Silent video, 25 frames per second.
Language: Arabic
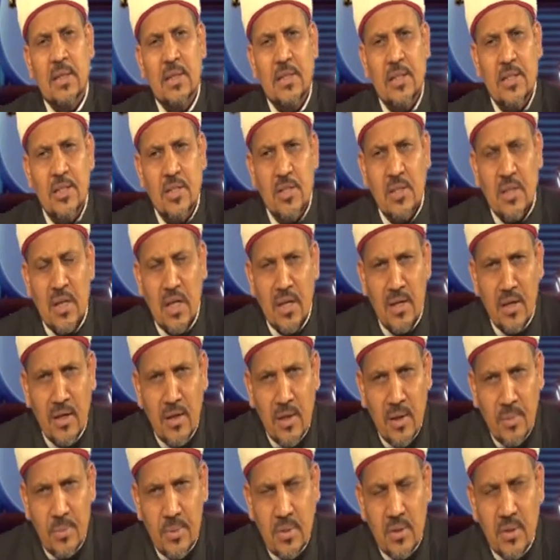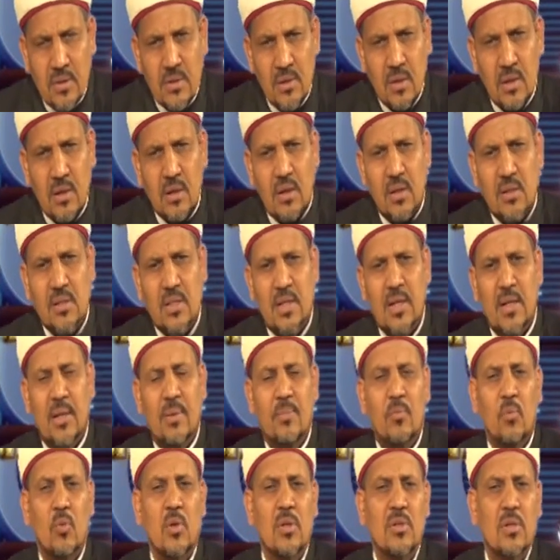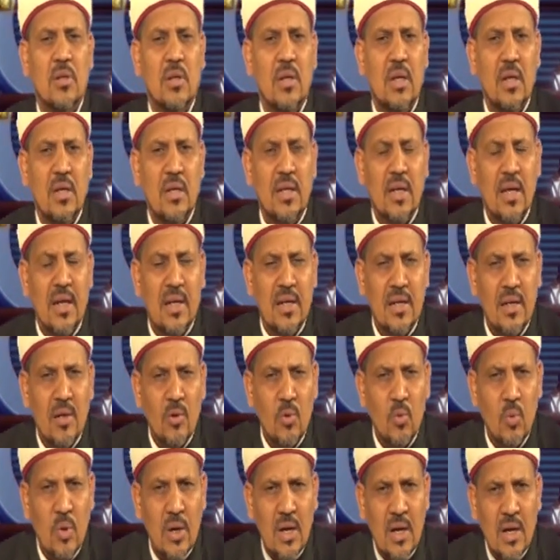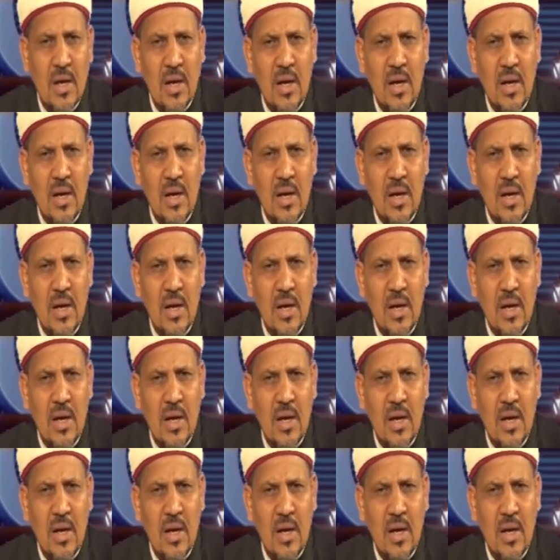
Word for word: نجد أن النبي صلى الله عليه وسلم وصل إلى أنه